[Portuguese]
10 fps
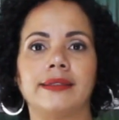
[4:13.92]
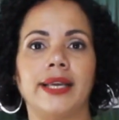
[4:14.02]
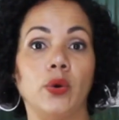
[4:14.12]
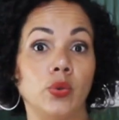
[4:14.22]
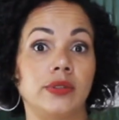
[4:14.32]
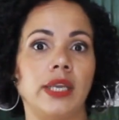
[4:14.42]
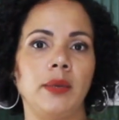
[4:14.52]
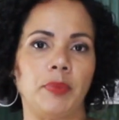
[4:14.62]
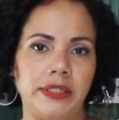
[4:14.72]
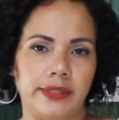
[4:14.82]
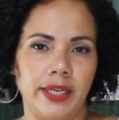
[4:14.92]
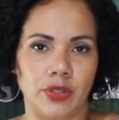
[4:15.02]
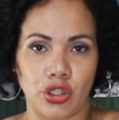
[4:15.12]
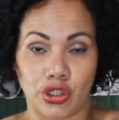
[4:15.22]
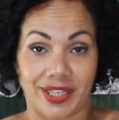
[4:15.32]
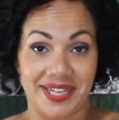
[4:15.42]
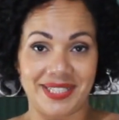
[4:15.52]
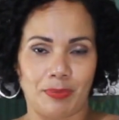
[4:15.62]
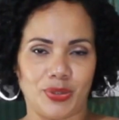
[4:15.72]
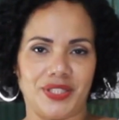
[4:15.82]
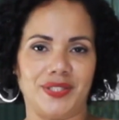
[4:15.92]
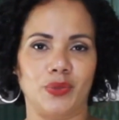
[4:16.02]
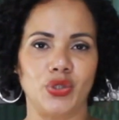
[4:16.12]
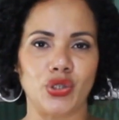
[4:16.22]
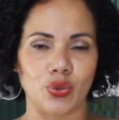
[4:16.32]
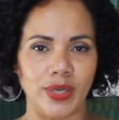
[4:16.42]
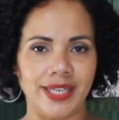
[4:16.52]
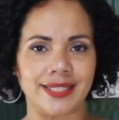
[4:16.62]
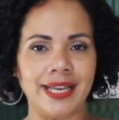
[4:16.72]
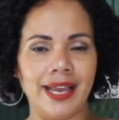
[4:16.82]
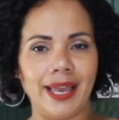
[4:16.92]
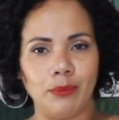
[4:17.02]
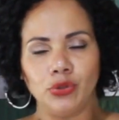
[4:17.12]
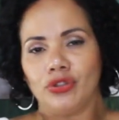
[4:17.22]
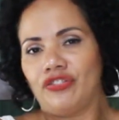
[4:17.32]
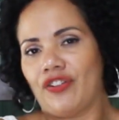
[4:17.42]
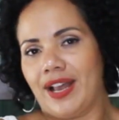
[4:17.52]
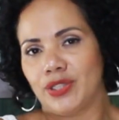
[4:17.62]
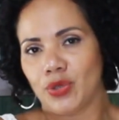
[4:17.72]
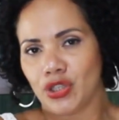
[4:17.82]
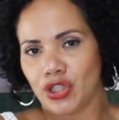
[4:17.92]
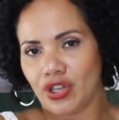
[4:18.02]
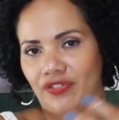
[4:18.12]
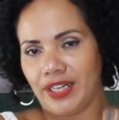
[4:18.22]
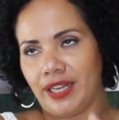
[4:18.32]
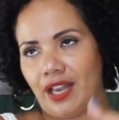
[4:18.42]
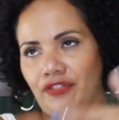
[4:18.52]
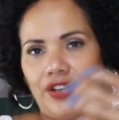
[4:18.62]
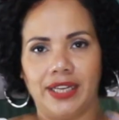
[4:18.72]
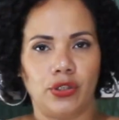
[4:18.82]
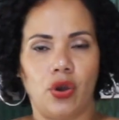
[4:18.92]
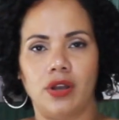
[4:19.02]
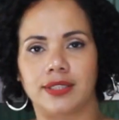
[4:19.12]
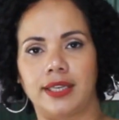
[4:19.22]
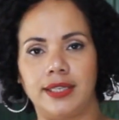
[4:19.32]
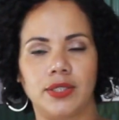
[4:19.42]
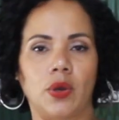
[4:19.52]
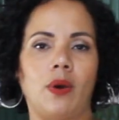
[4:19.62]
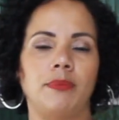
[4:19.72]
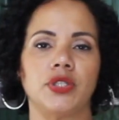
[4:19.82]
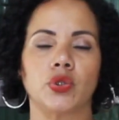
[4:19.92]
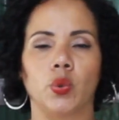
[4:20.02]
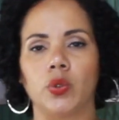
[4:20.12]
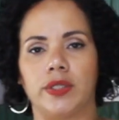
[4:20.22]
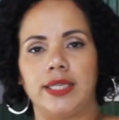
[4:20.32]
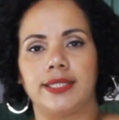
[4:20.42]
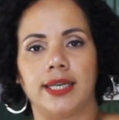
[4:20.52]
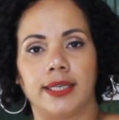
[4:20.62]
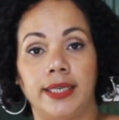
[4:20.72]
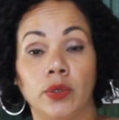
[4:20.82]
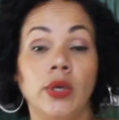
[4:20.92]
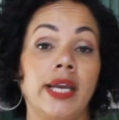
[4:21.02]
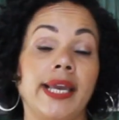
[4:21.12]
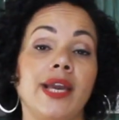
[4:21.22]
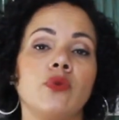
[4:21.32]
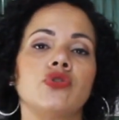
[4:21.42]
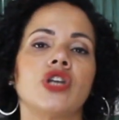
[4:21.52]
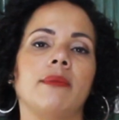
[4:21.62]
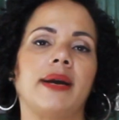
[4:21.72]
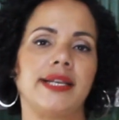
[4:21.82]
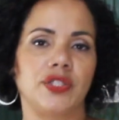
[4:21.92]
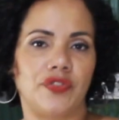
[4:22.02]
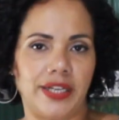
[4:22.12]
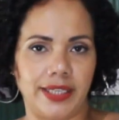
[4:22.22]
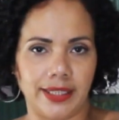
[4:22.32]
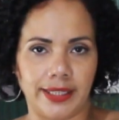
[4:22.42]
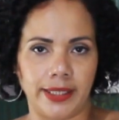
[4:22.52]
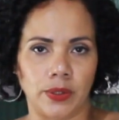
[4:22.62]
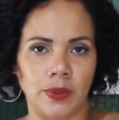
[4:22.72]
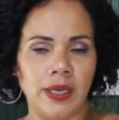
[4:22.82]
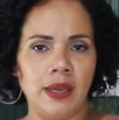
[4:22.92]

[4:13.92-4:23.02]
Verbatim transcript: né, o tempo inteiro a gente está nessa posição de juiz, é muito fácil a gente avaliar e falar: nossa, isso é um absurdo, isso e é aquilo, eu jamais faria aquilo.